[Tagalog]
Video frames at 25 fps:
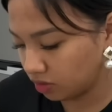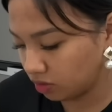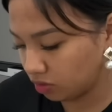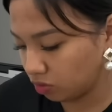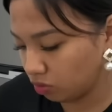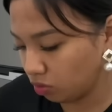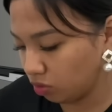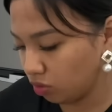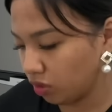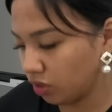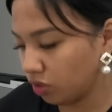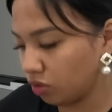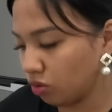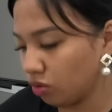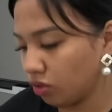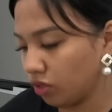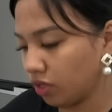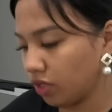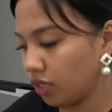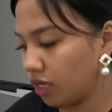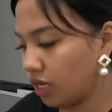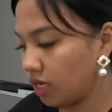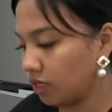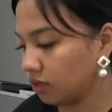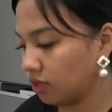
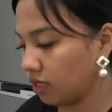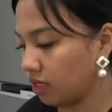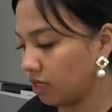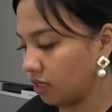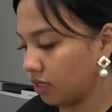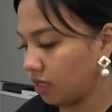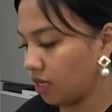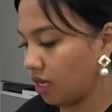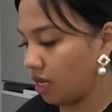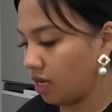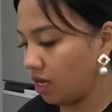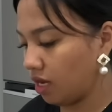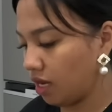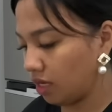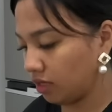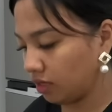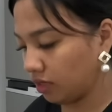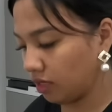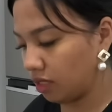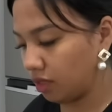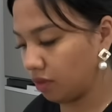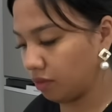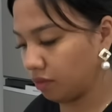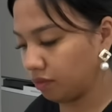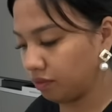tuloy-tuloy lang talaga ang
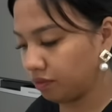ating